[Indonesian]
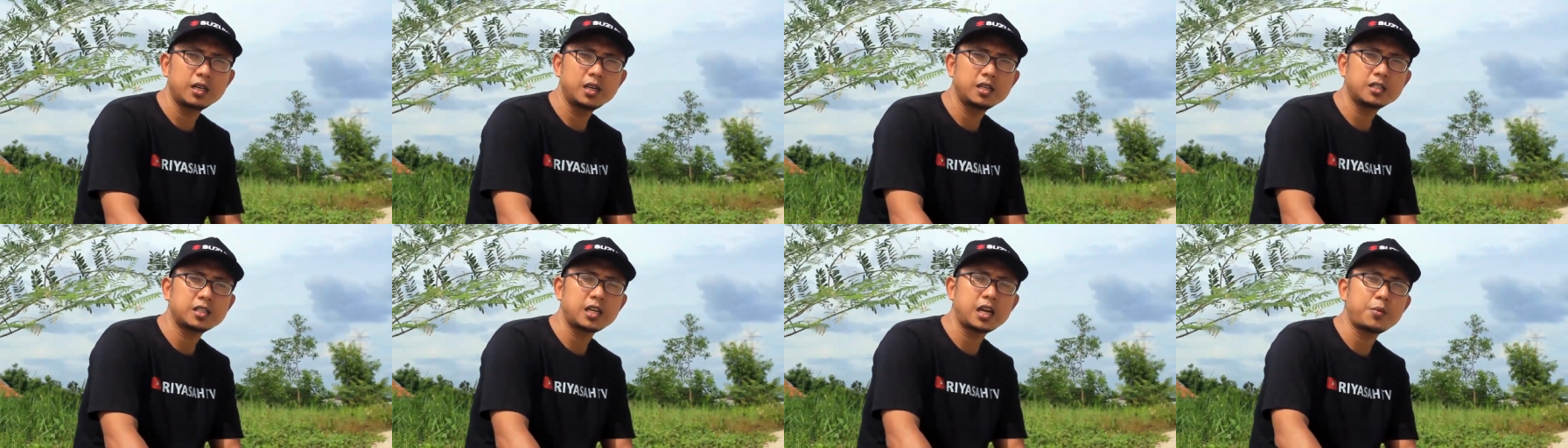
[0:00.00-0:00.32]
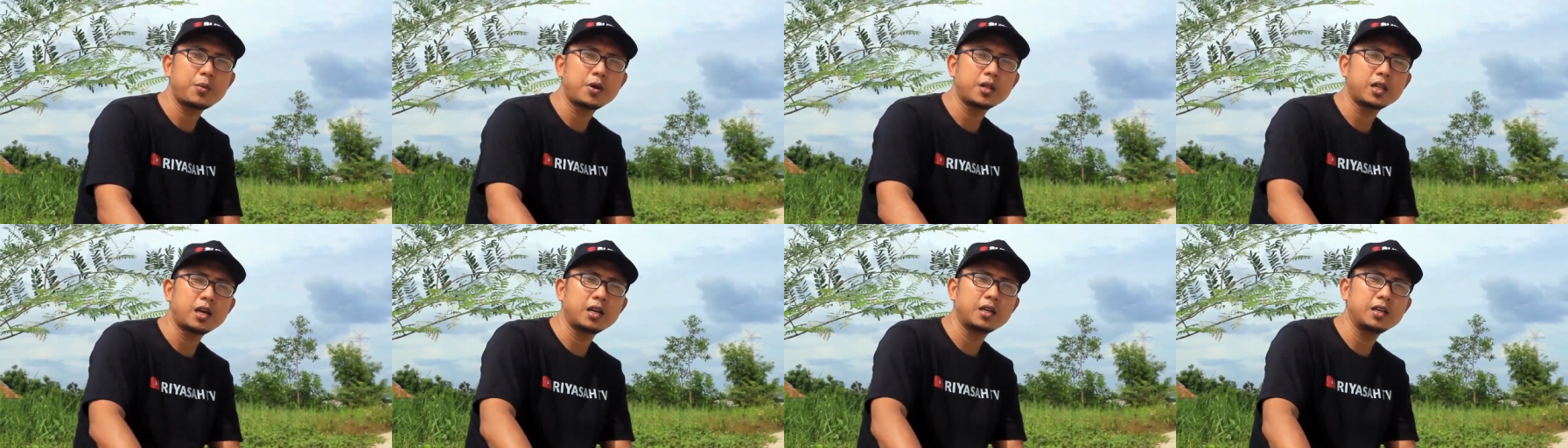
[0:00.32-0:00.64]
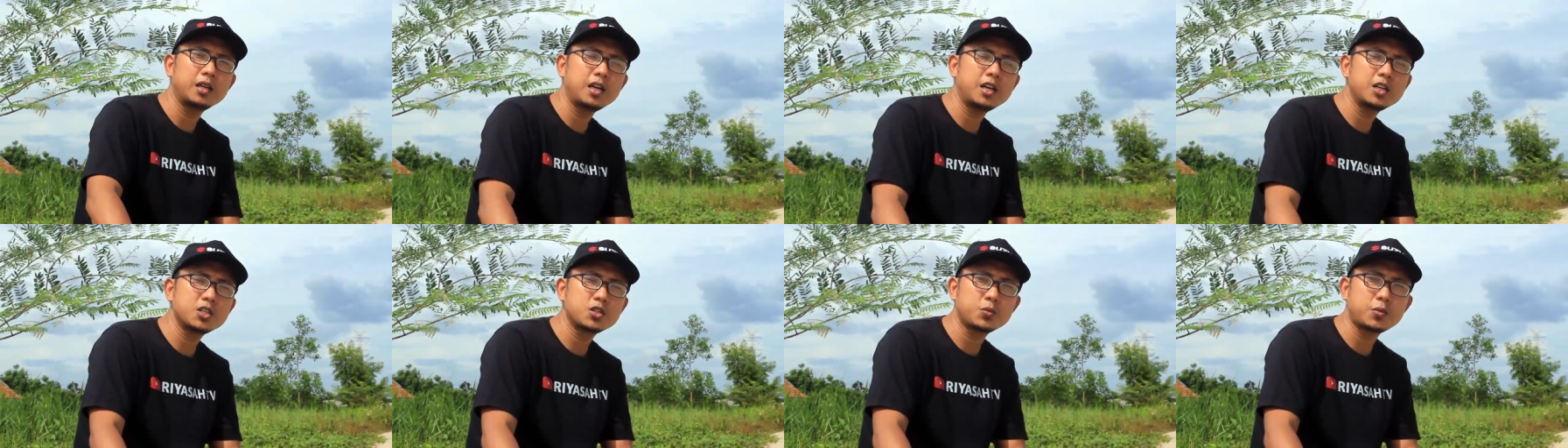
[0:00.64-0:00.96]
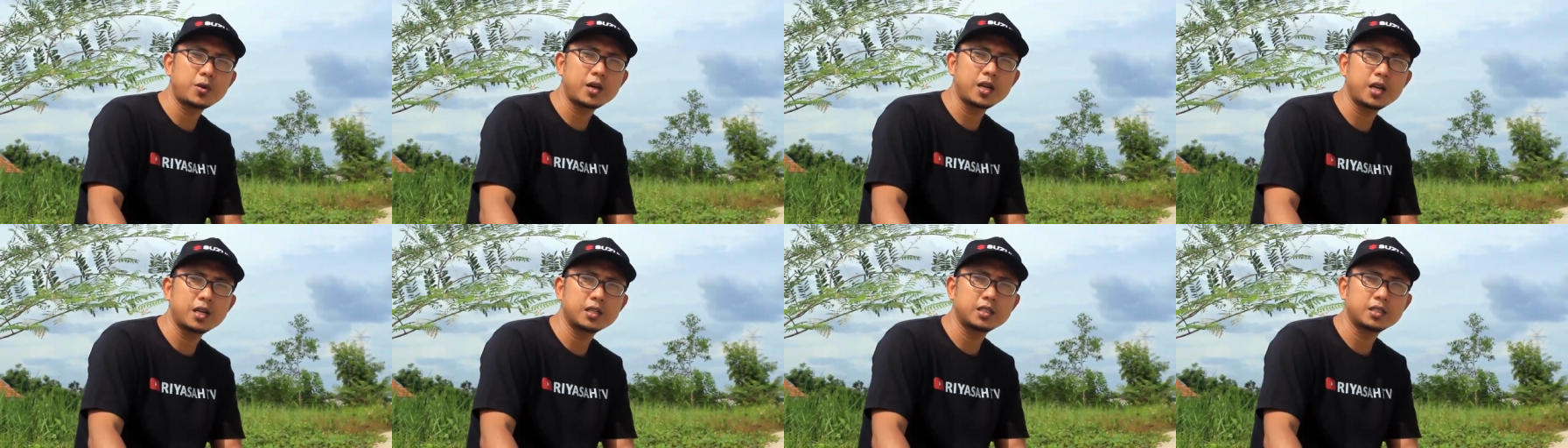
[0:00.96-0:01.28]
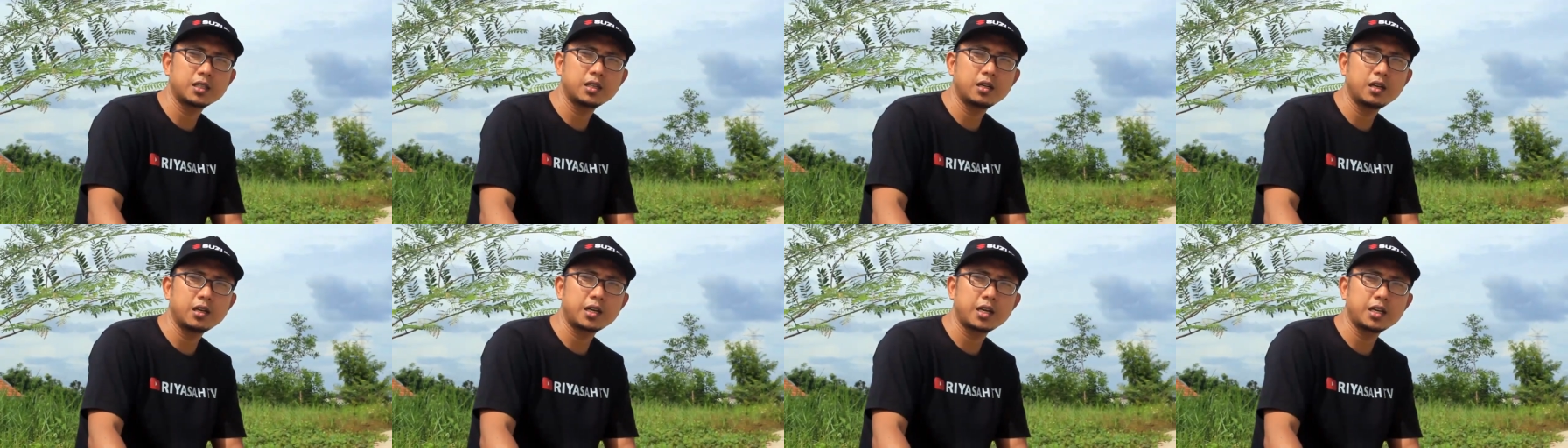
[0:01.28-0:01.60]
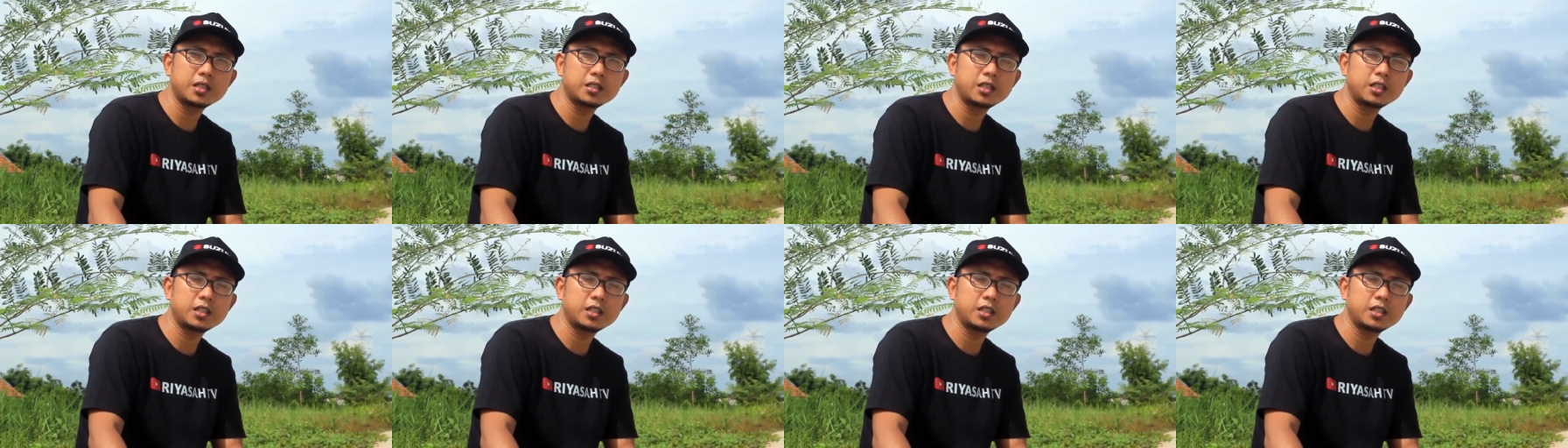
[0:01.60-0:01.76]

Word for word: sahabat Anda supaya channel Riasa